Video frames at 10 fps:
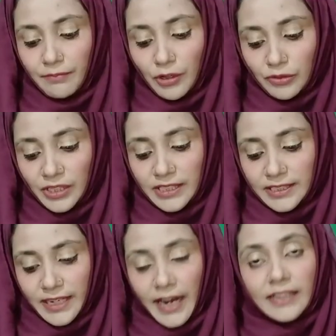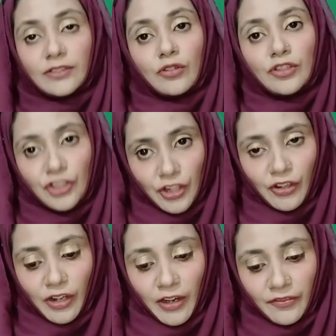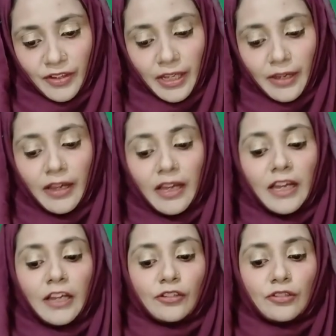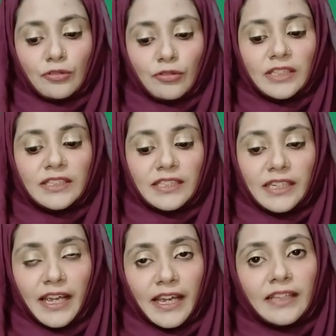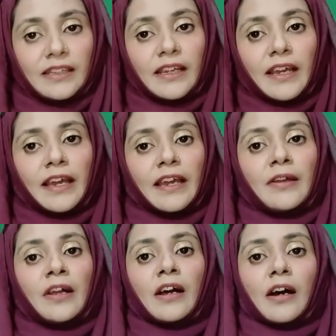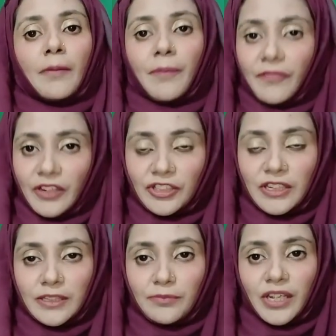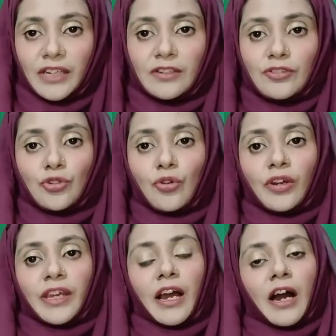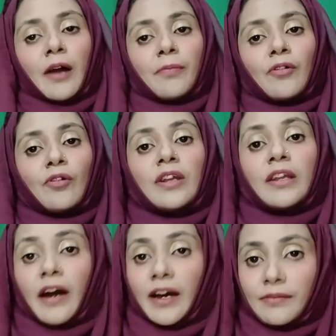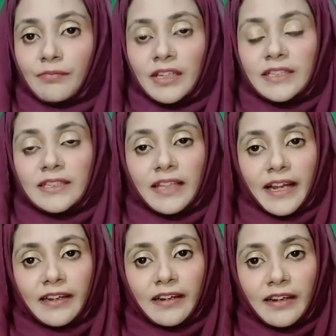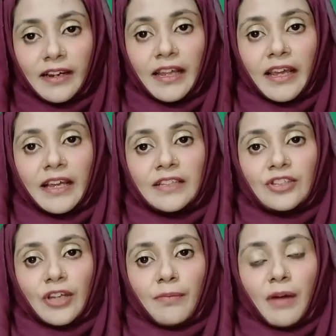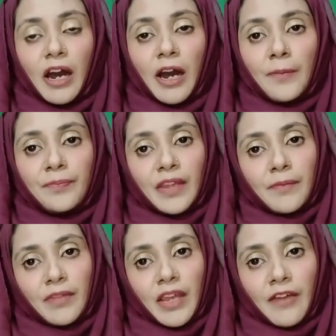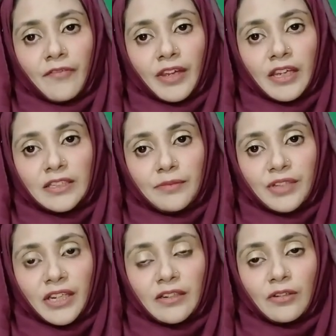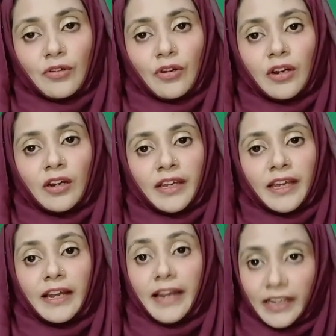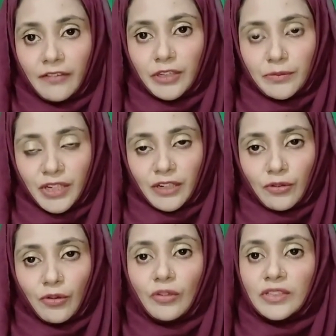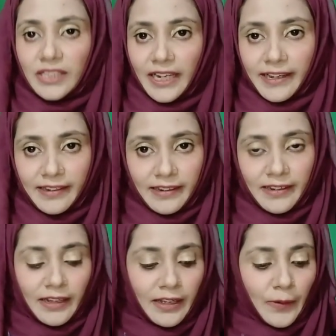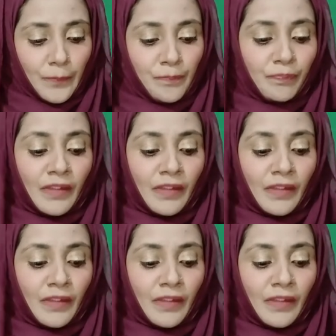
है म्यूज़िक स्टैट्स और जियोग्राफी है तो स्टूडेंट्स ये थे प्रोफेशनल uh, सब्जेक्ट जो कि आपको लाजमी सिलेक्ट करने हैं जब आपने अपने एफ uh, के सब्जेक्ट के इलेक्टिव सब्जेक्ट को सिलेक्ट करना है